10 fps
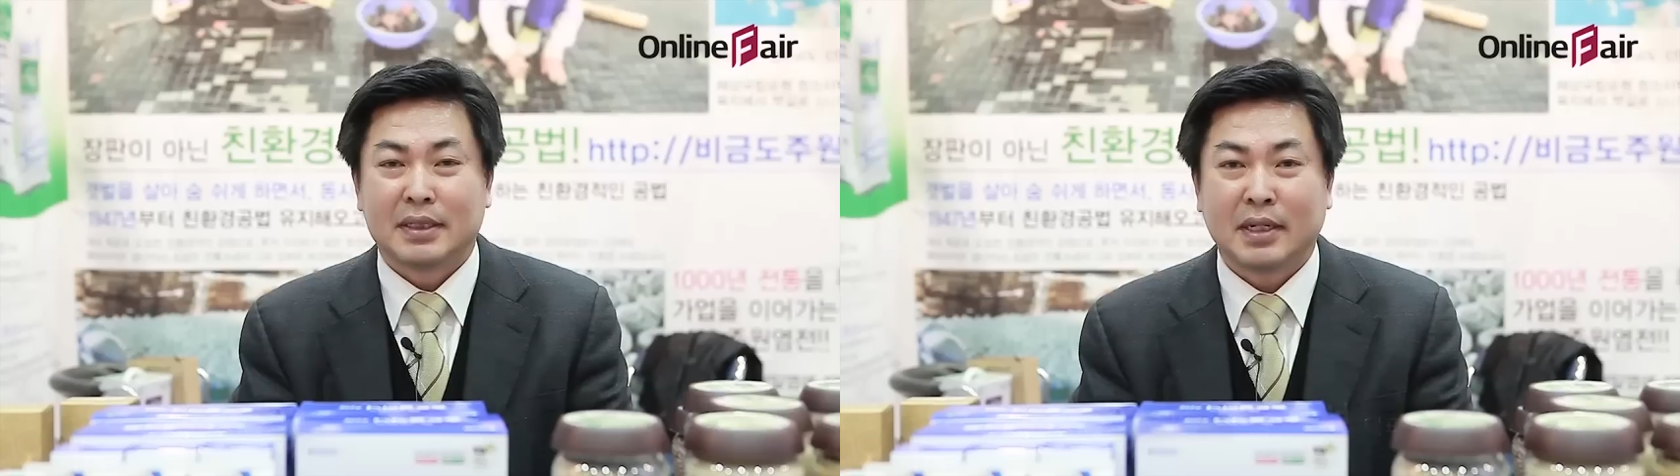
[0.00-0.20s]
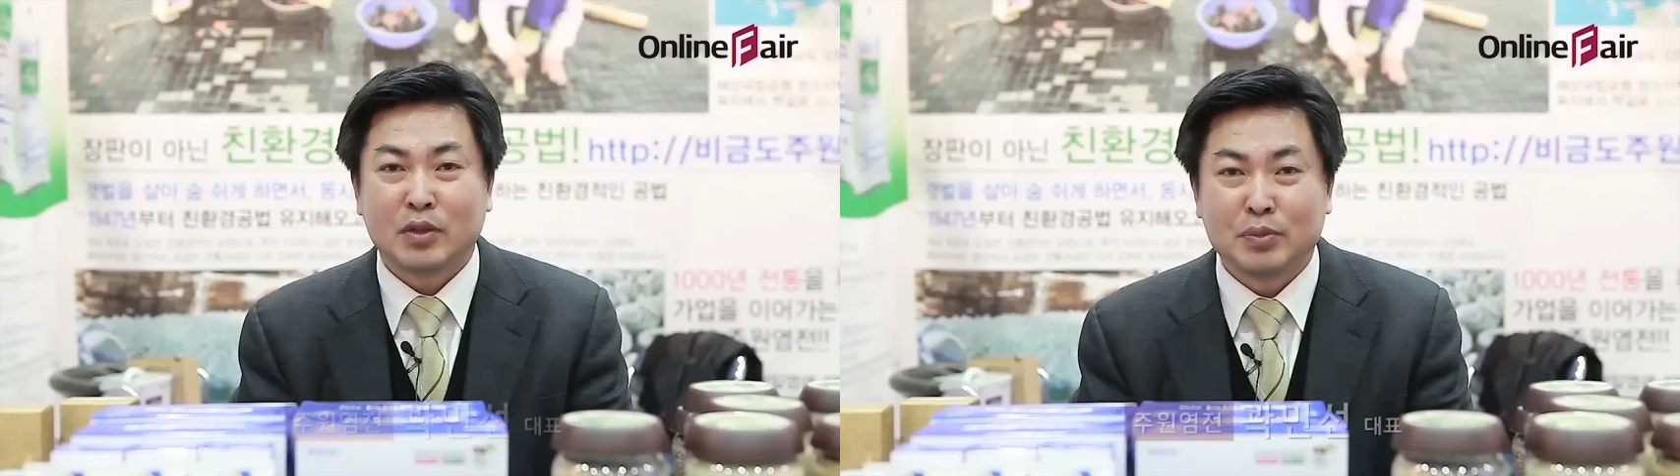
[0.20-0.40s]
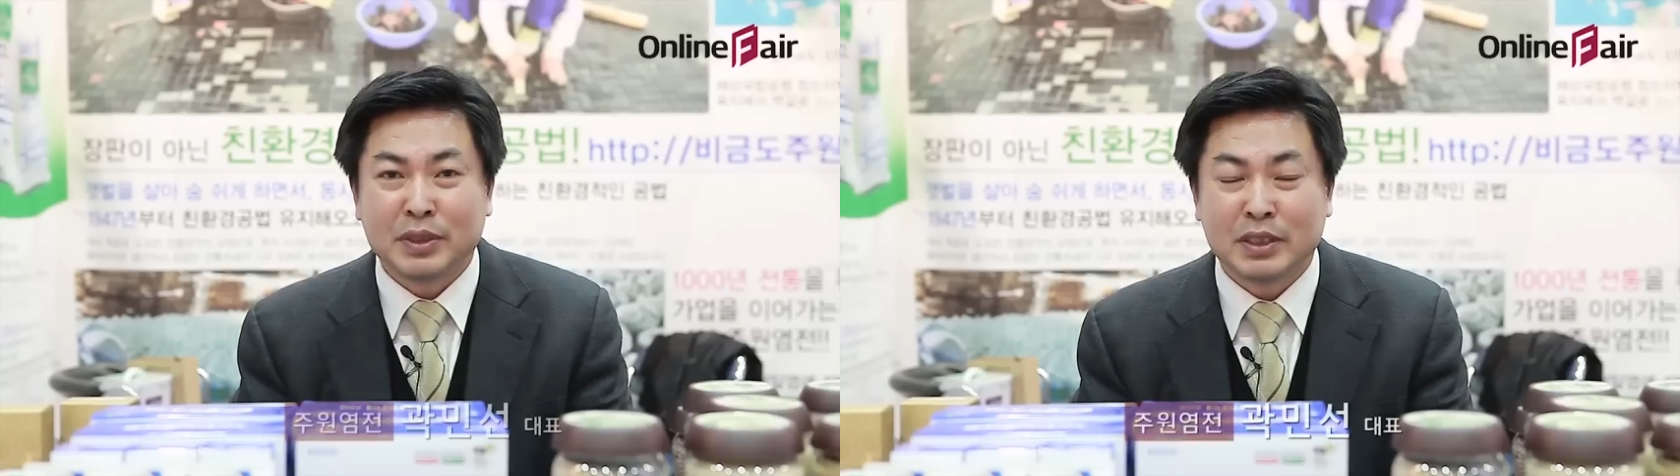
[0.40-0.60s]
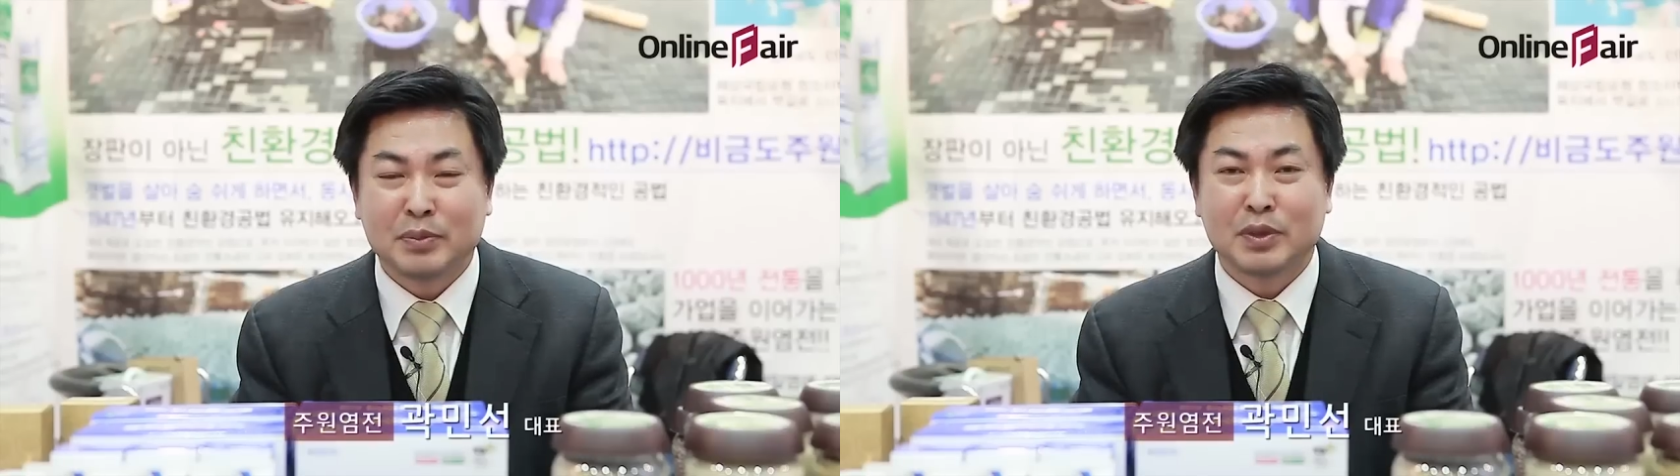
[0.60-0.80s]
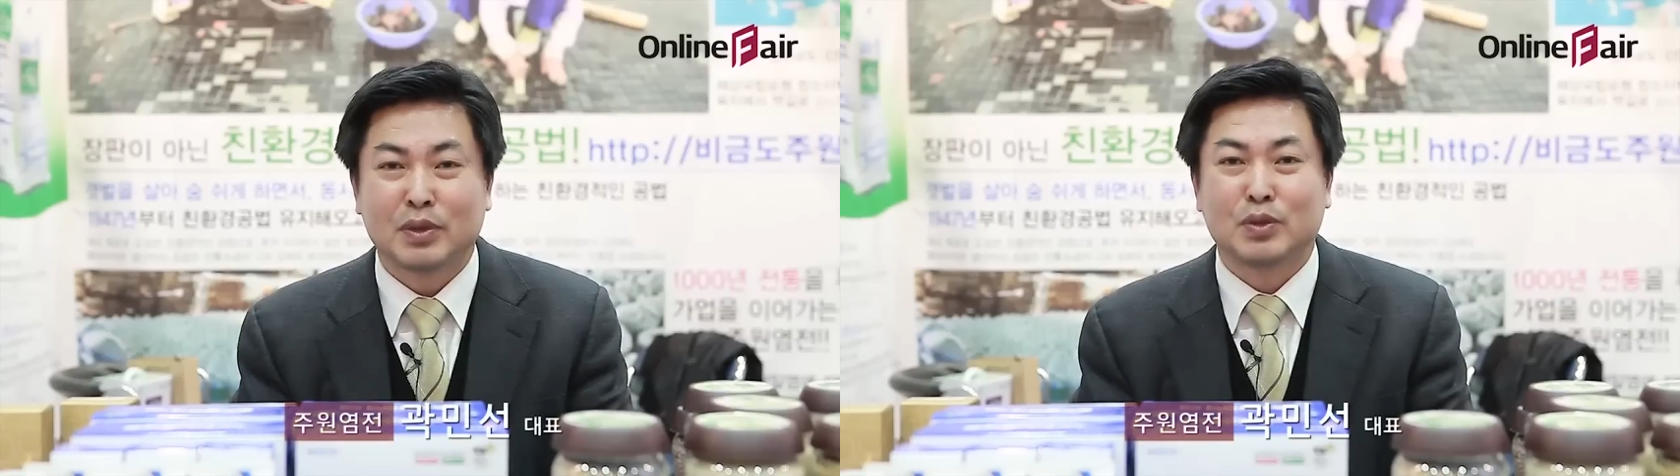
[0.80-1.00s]
해안군
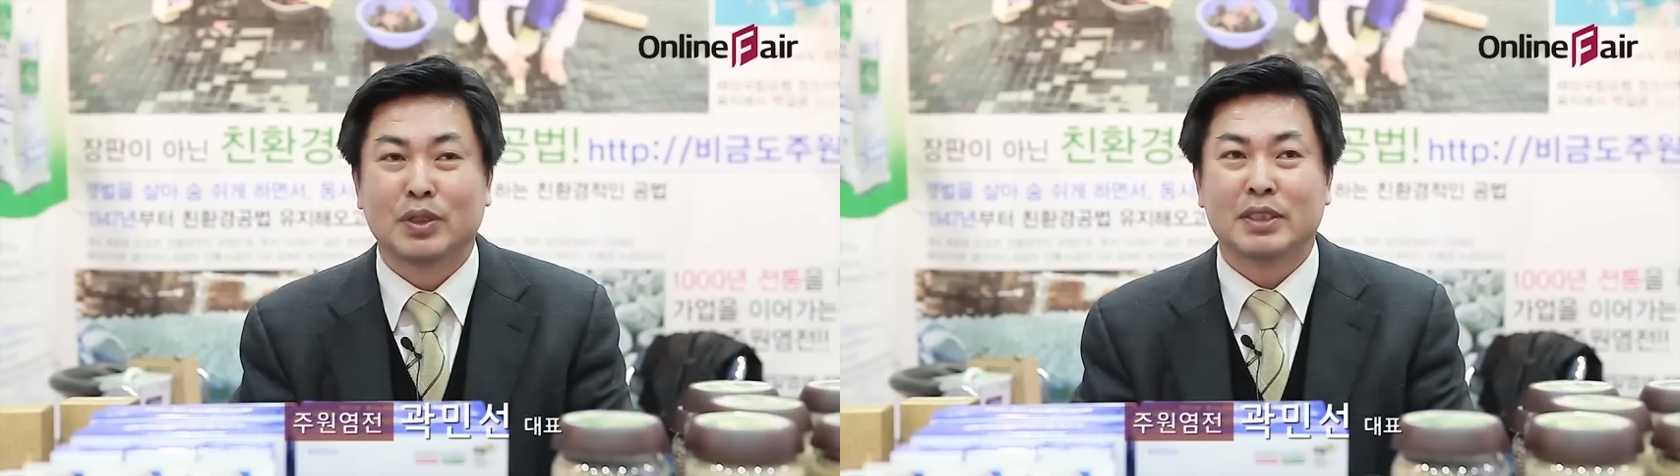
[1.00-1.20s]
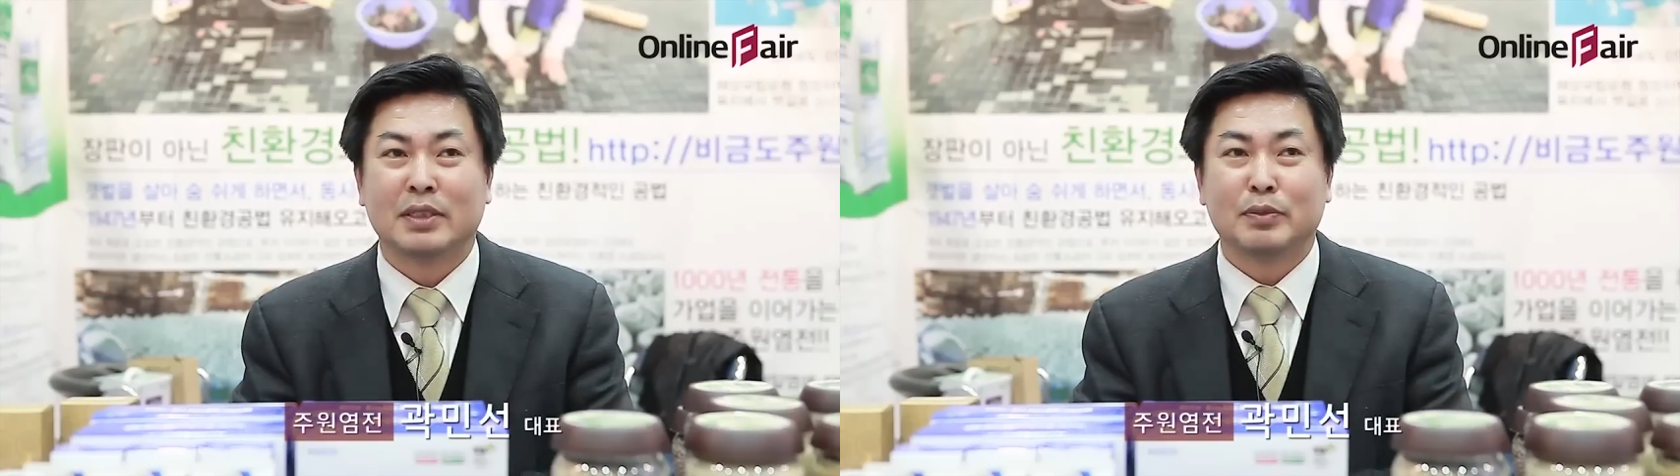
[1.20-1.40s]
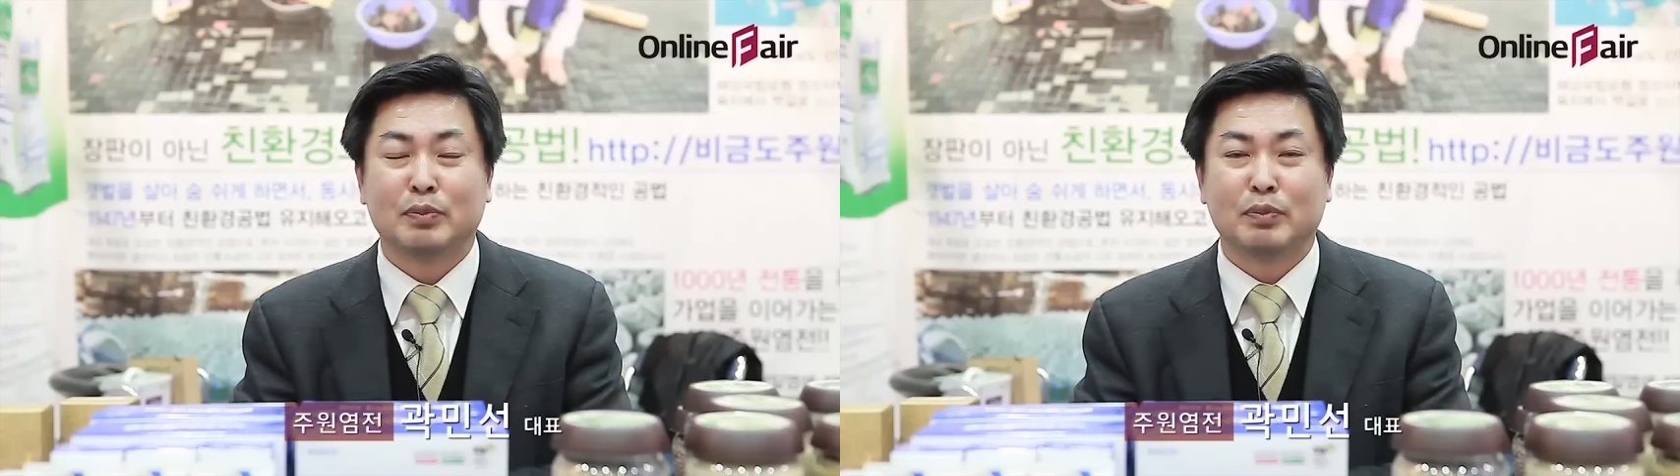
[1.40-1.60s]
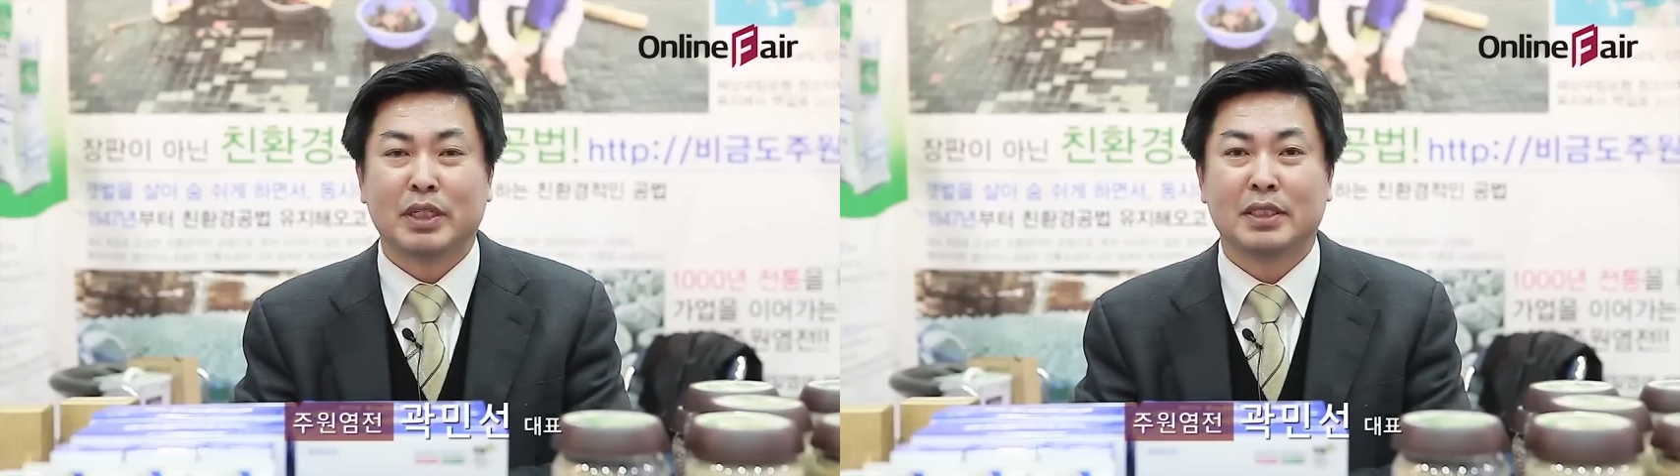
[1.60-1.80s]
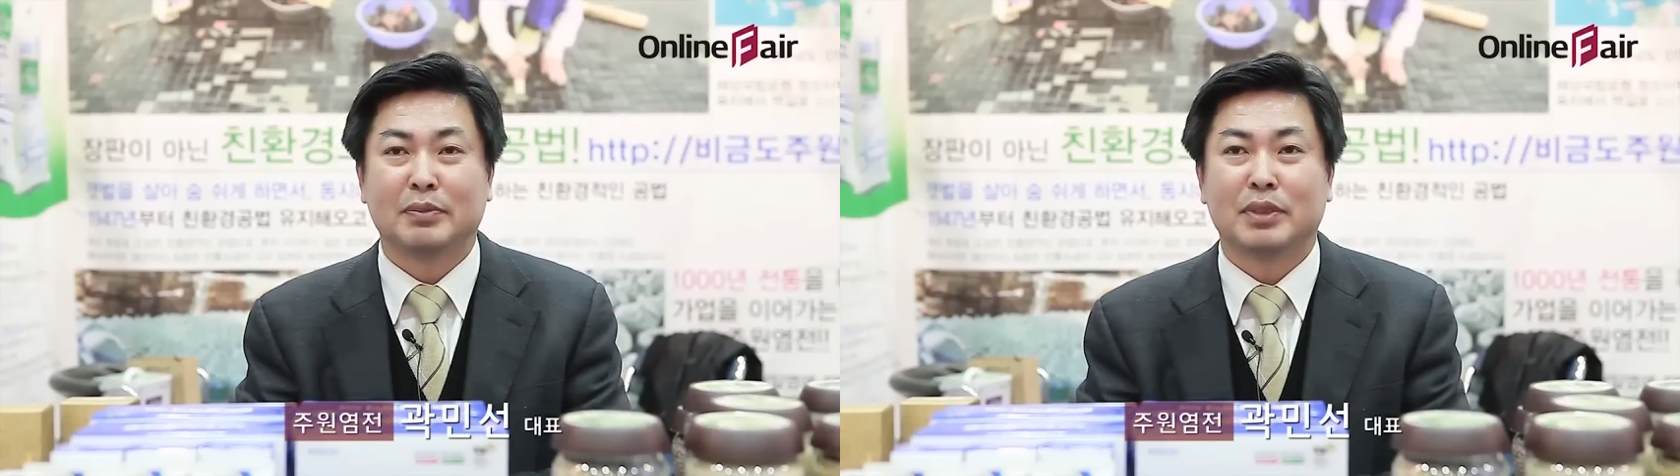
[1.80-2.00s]
비금도
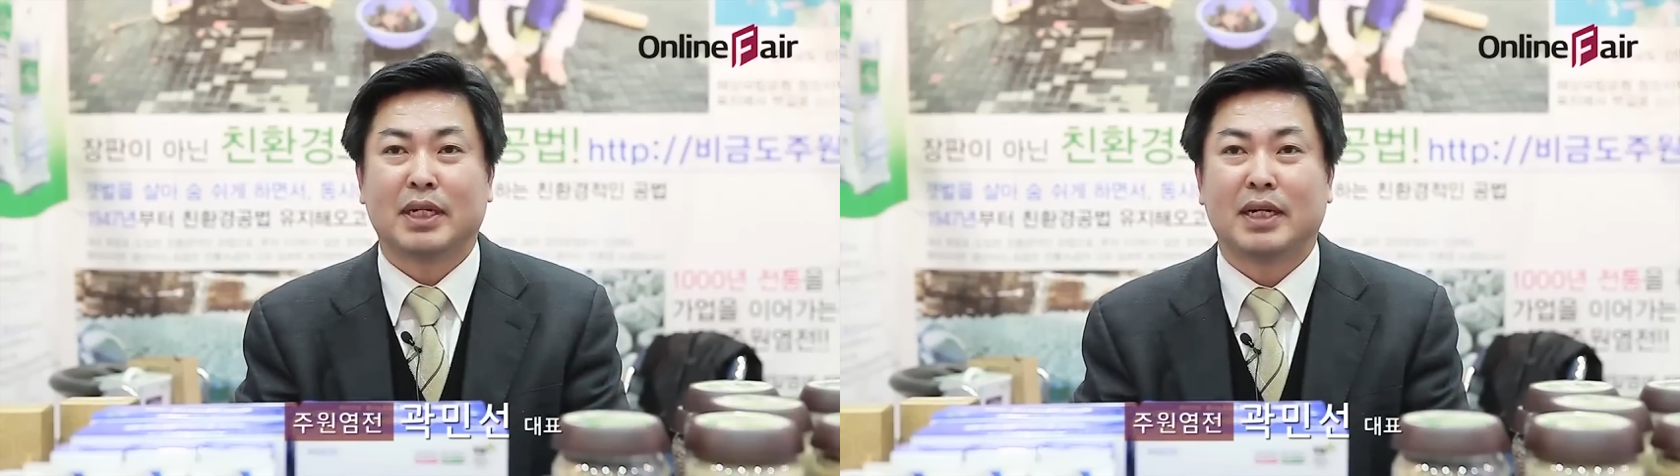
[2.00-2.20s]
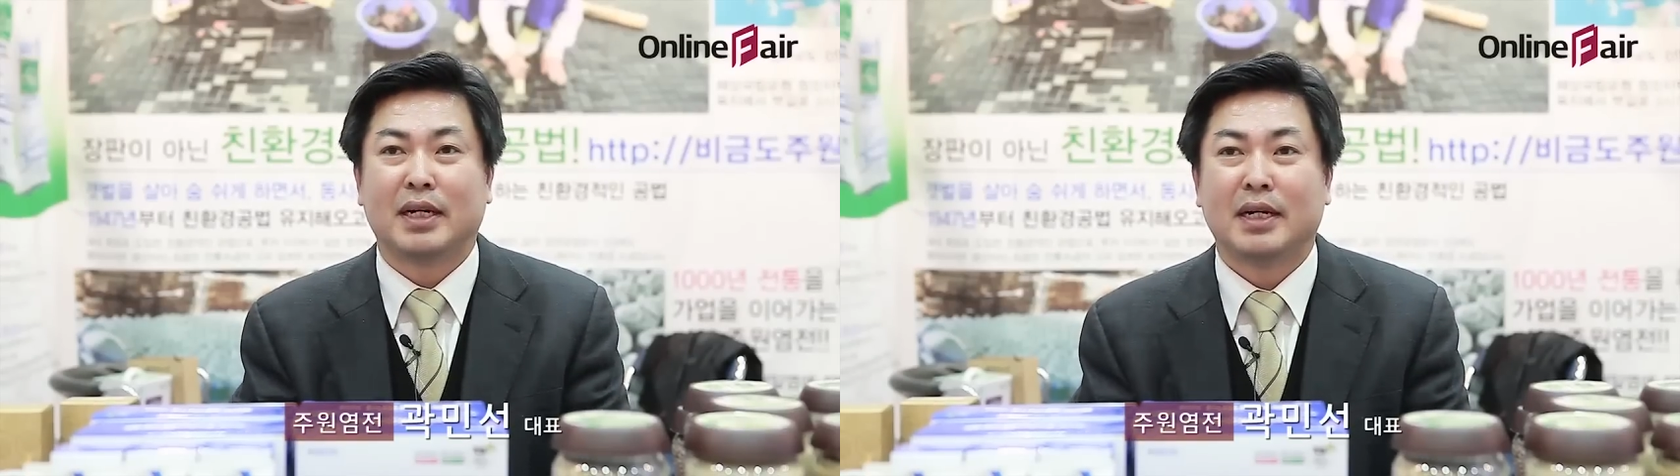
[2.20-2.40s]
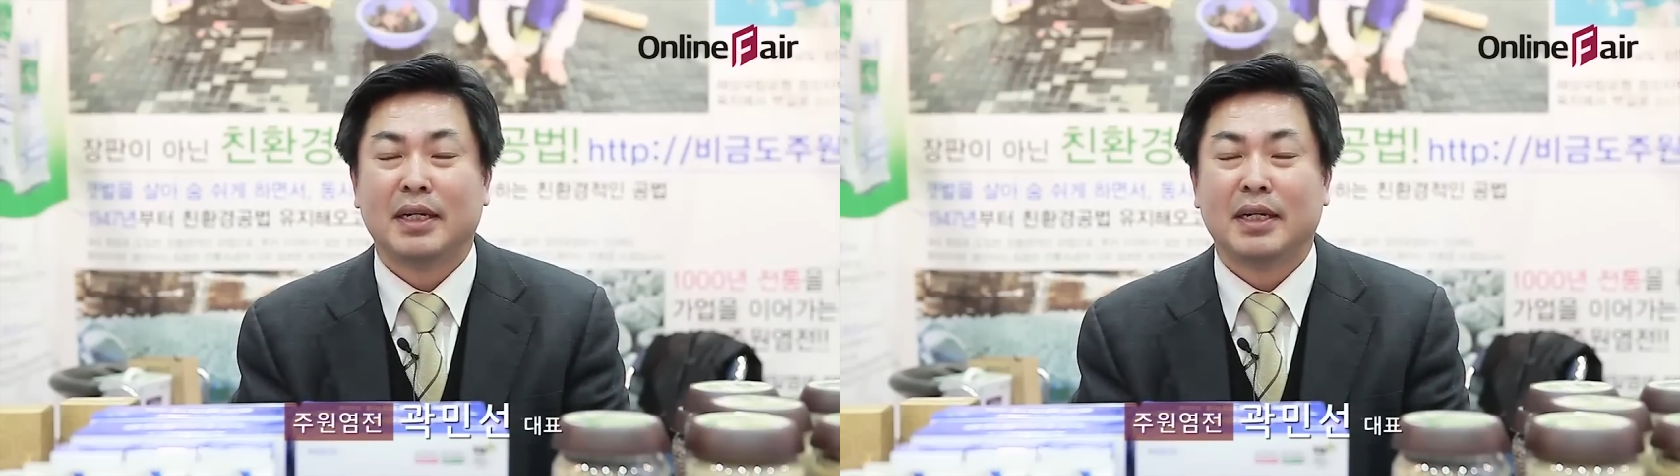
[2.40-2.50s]
주원전입니다.